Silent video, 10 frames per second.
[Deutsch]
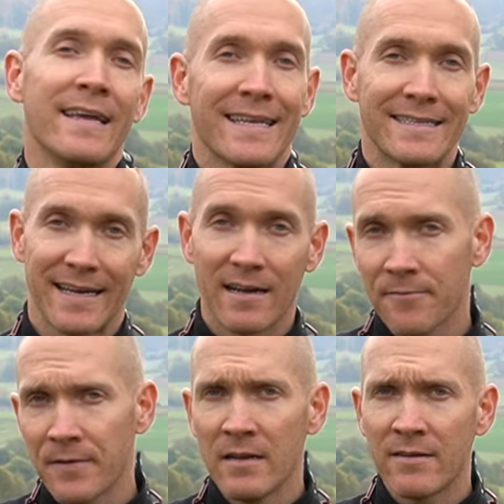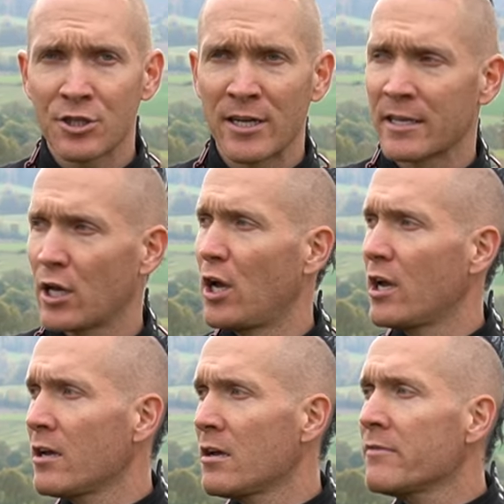Jetzt sagen viele wahrscheinlich,
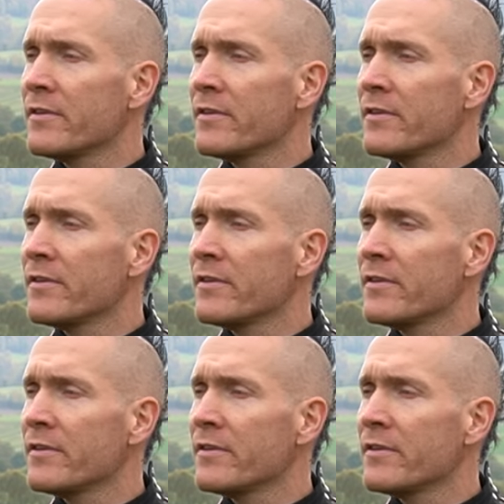ey, äh,